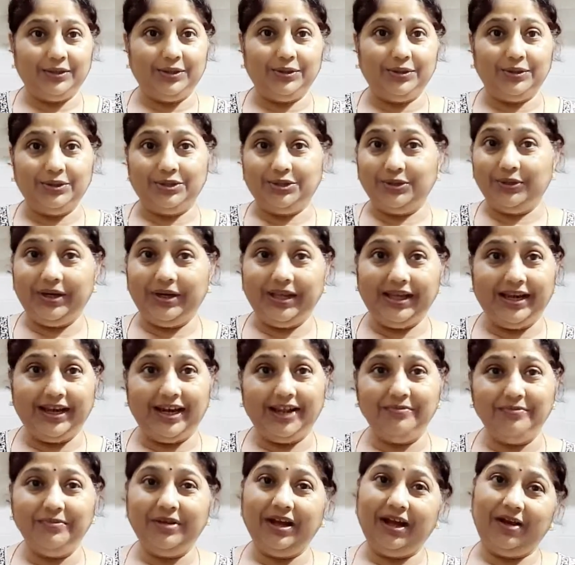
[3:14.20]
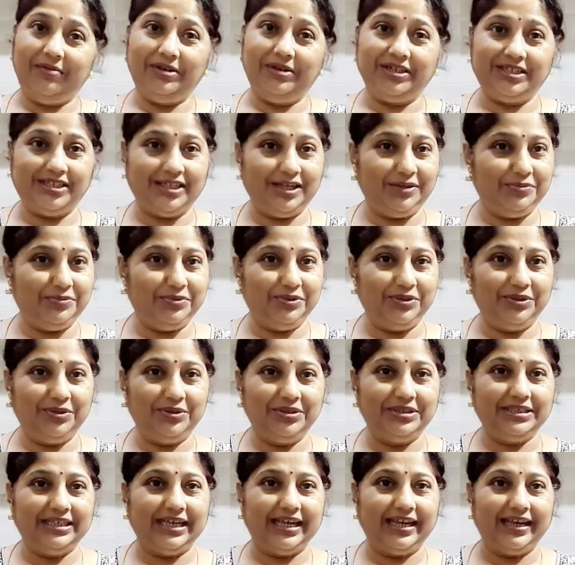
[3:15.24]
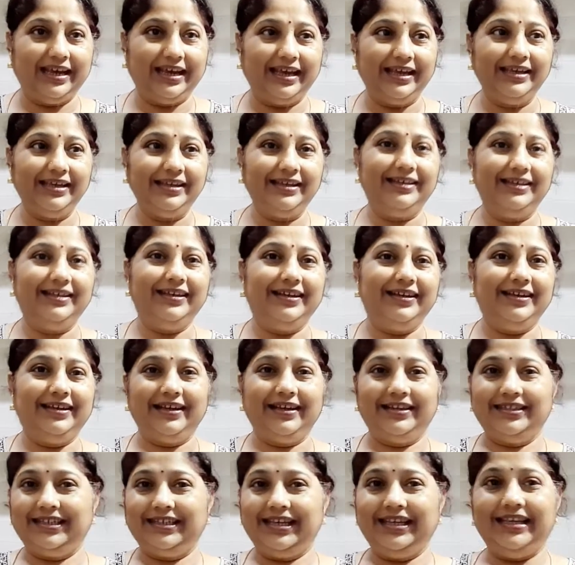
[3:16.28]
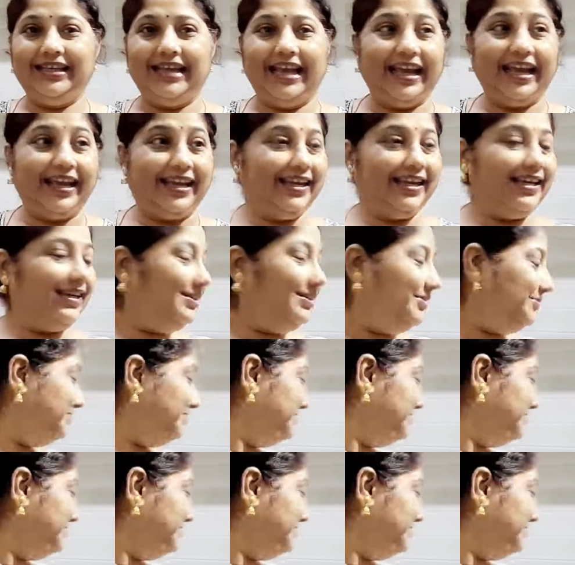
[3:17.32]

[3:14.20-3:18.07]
তো চলে এলাম আবার সেই পুরনো জায়গায় সেই একই